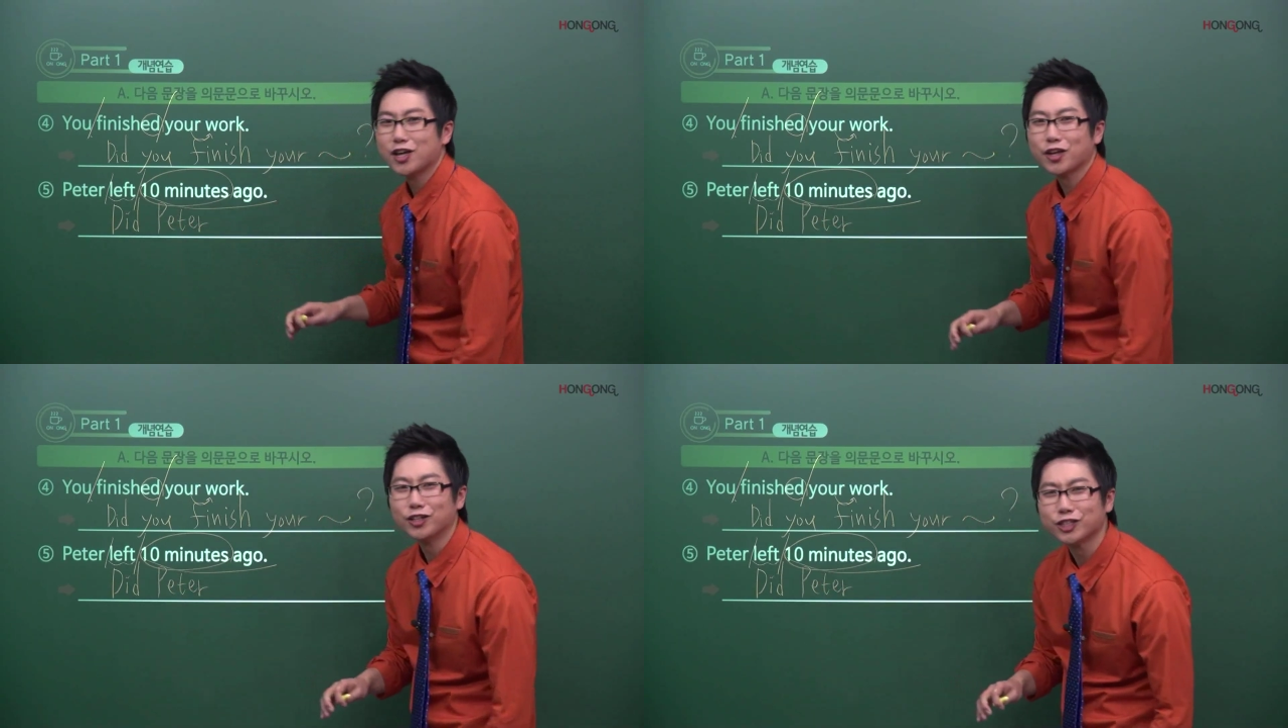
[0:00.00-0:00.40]

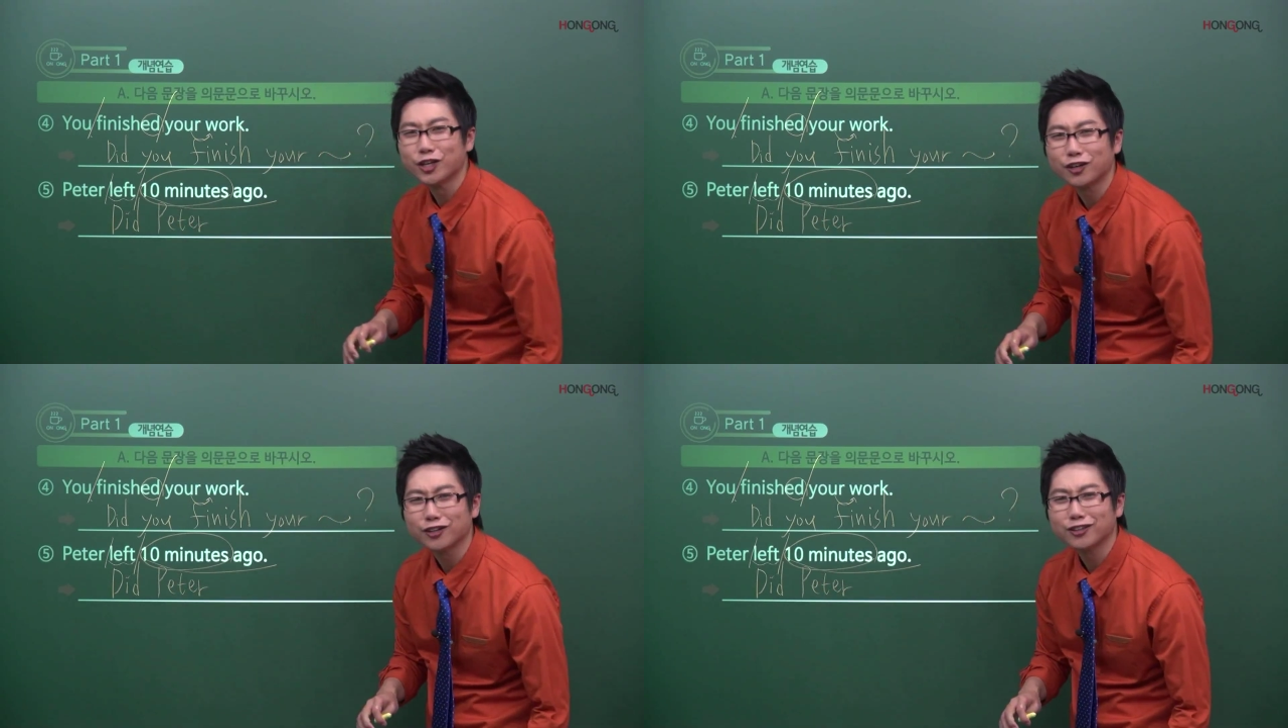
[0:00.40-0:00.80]

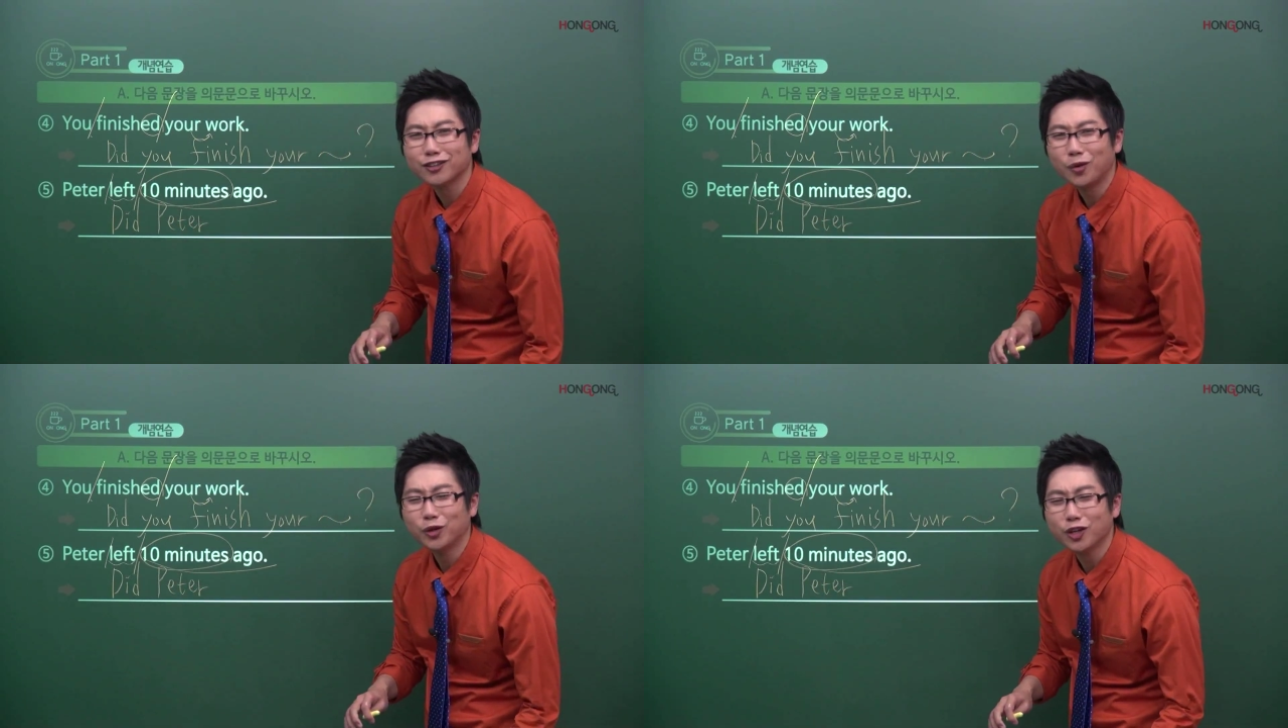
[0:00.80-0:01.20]
현재형
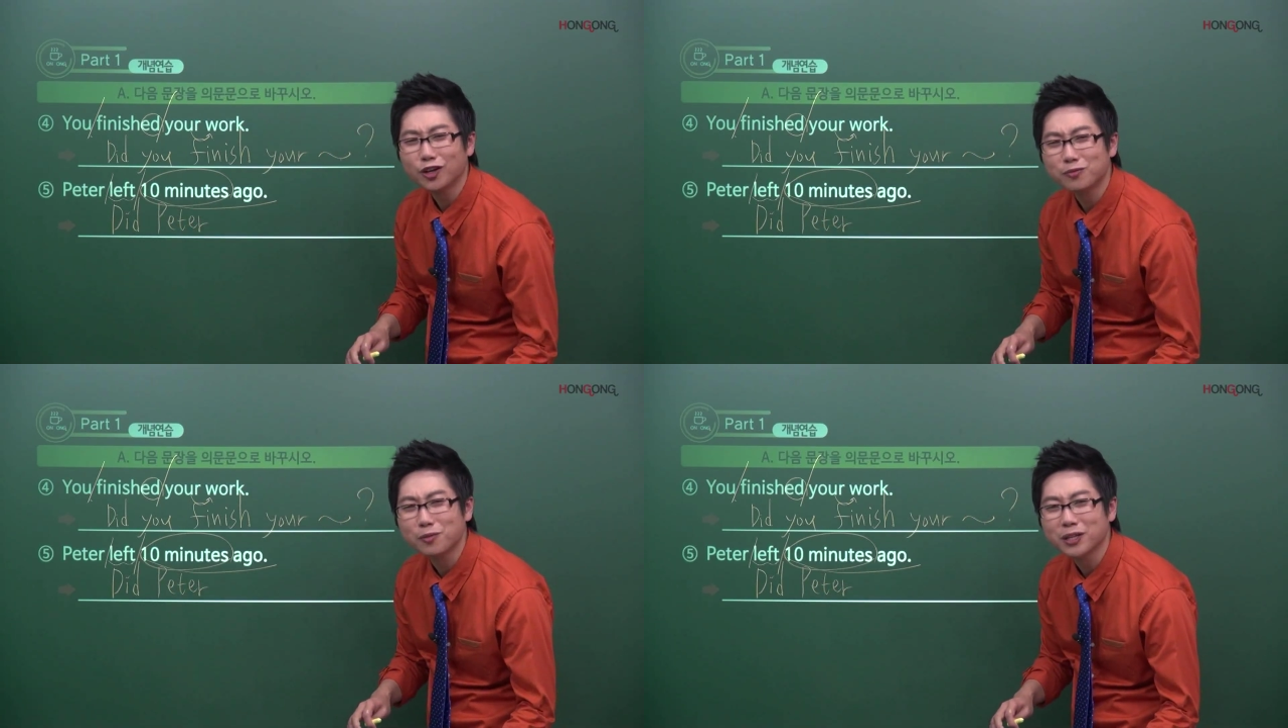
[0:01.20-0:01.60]

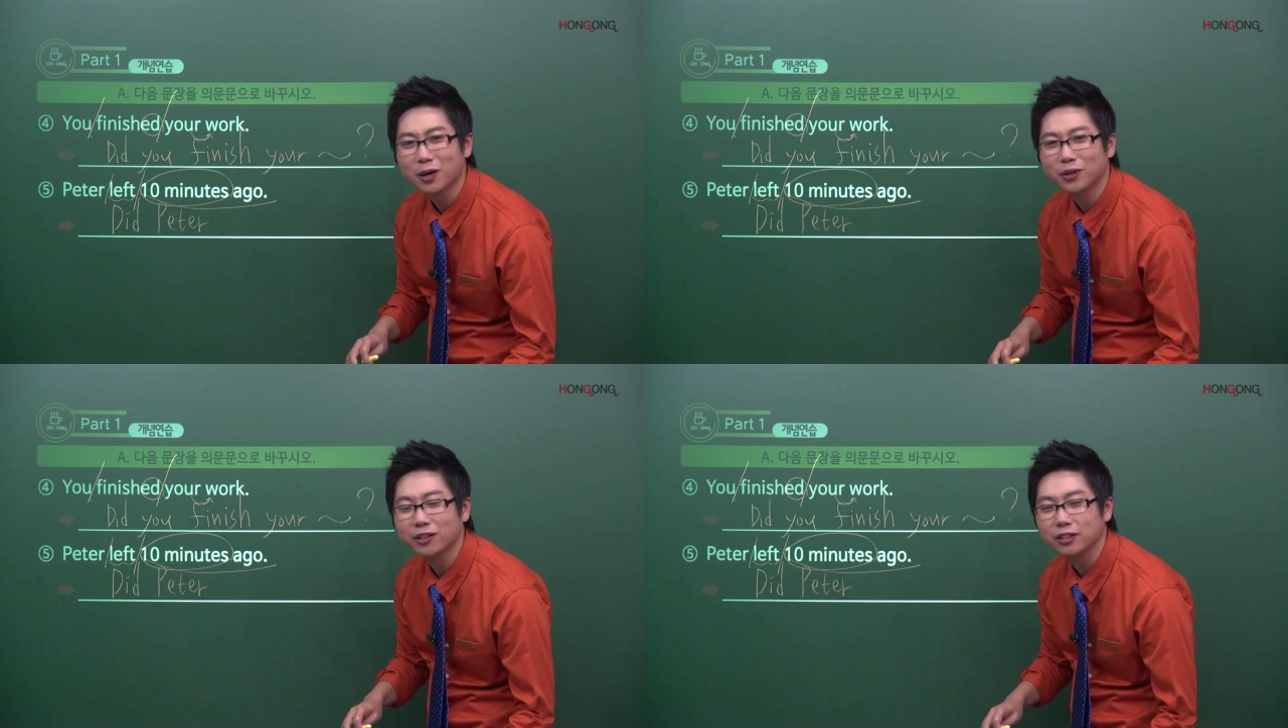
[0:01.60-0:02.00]
원형은 뭡니까
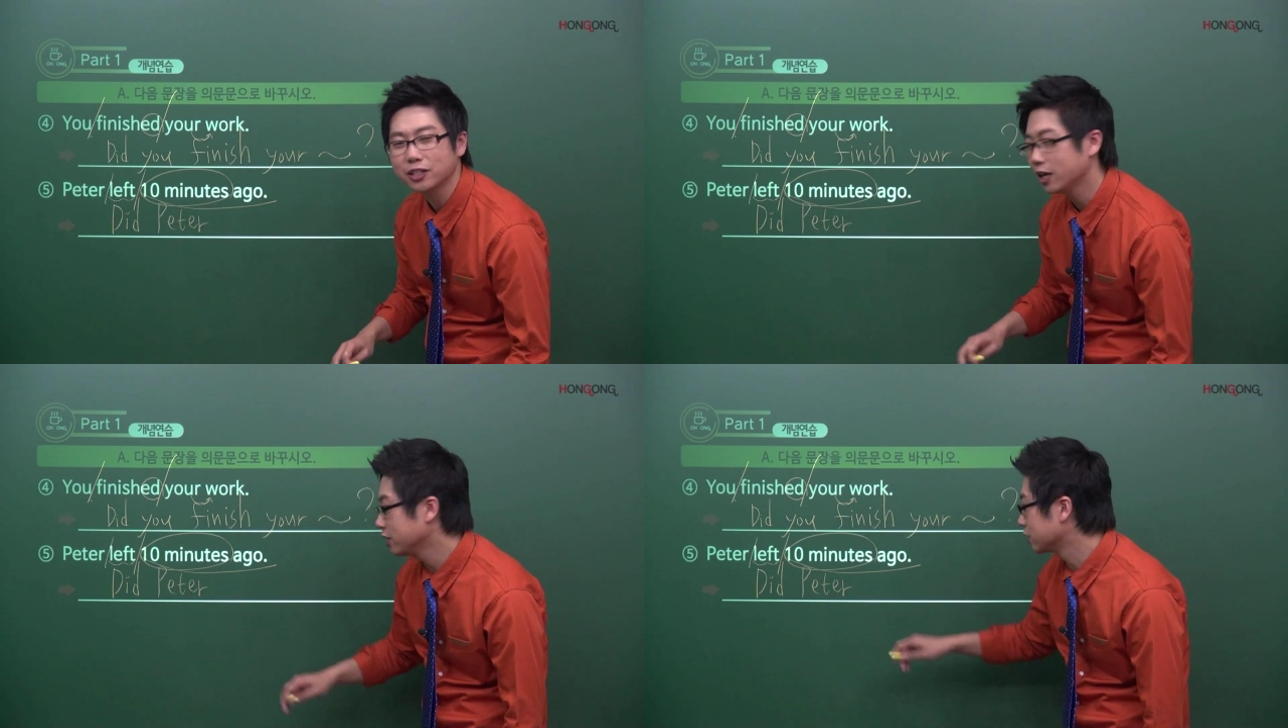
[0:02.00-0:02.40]
원형
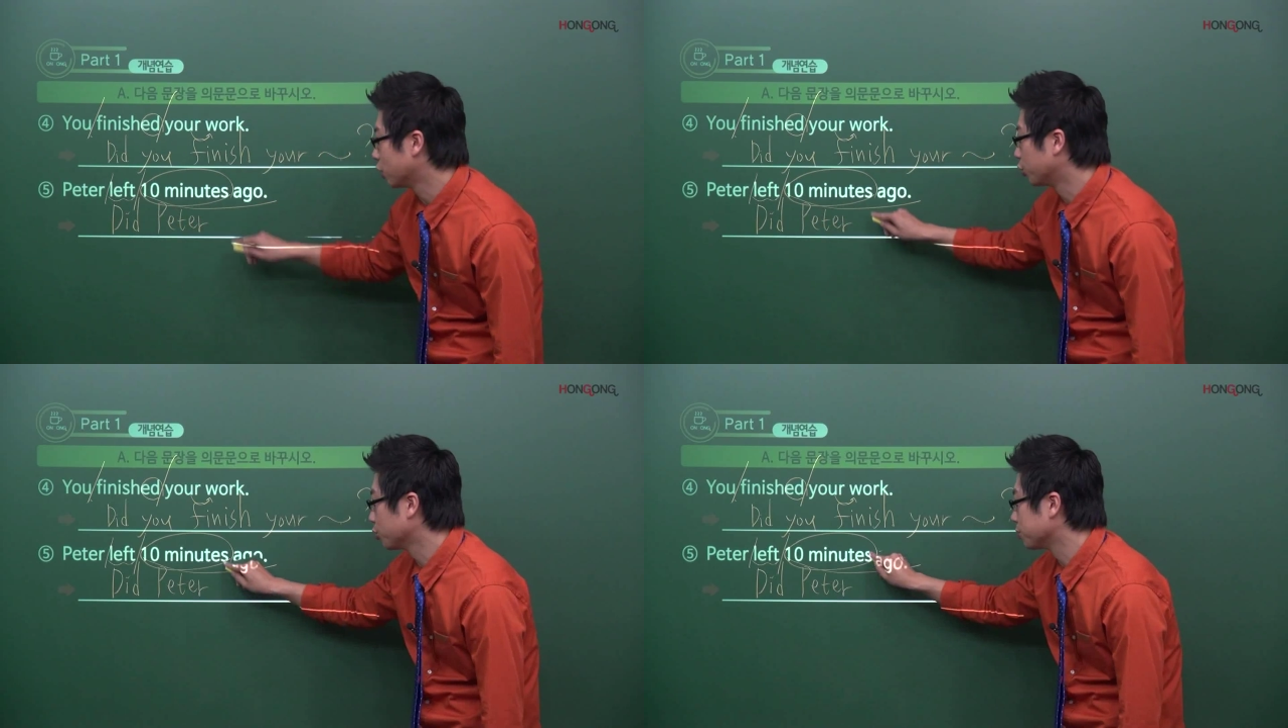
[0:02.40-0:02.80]
이게 이제
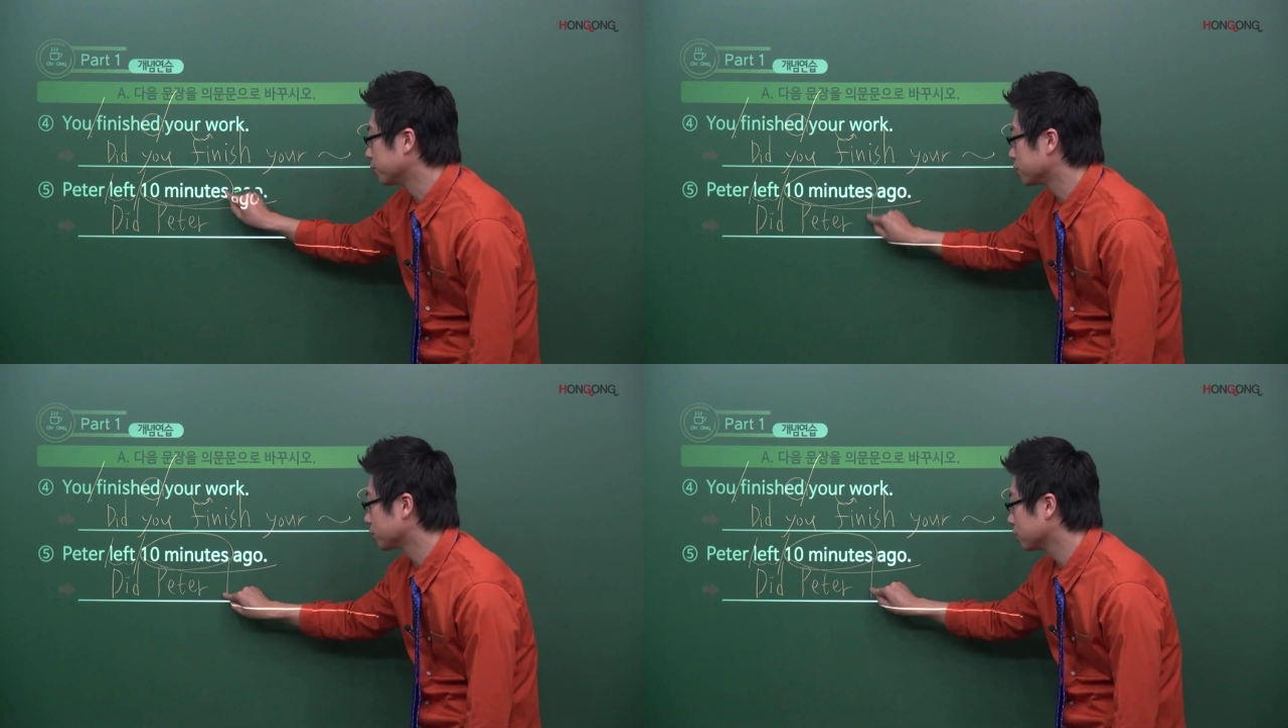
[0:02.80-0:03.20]
어려운
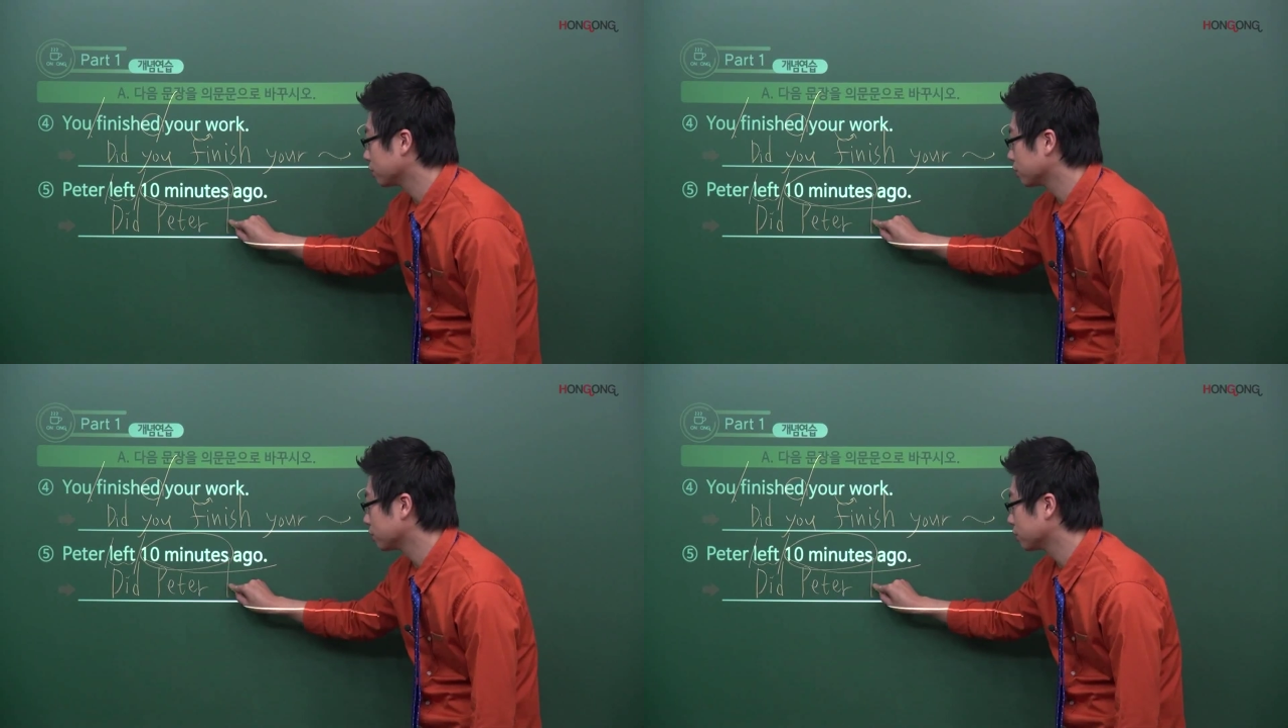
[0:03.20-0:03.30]
부분이죠.